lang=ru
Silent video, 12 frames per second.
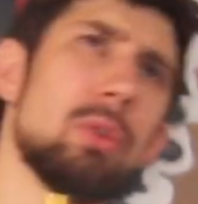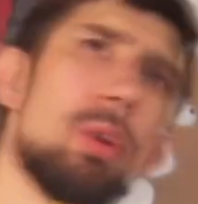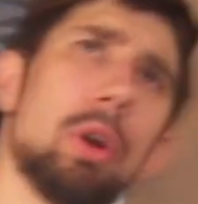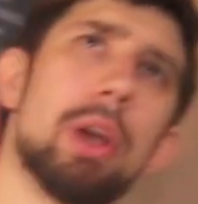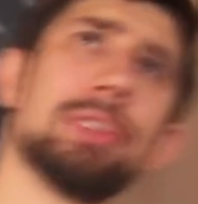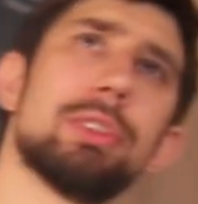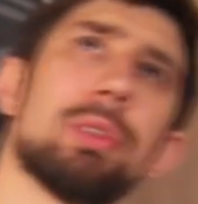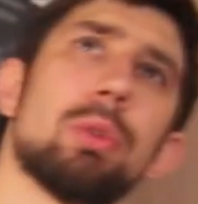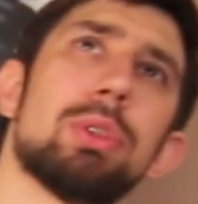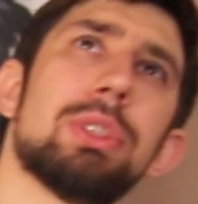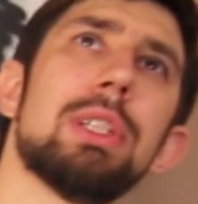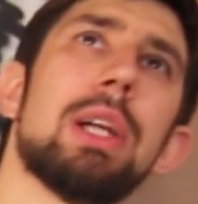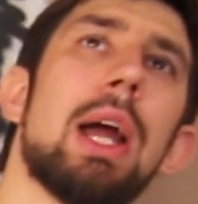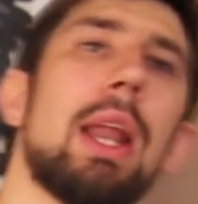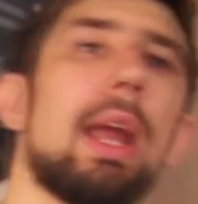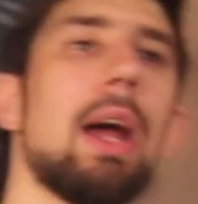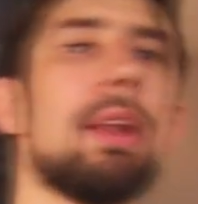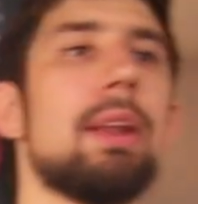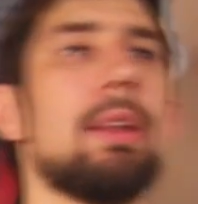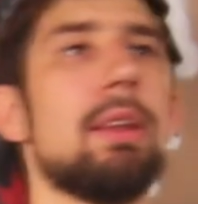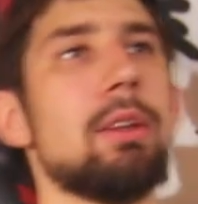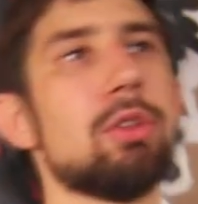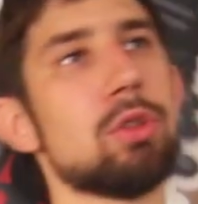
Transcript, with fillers: о конструкции кальяна,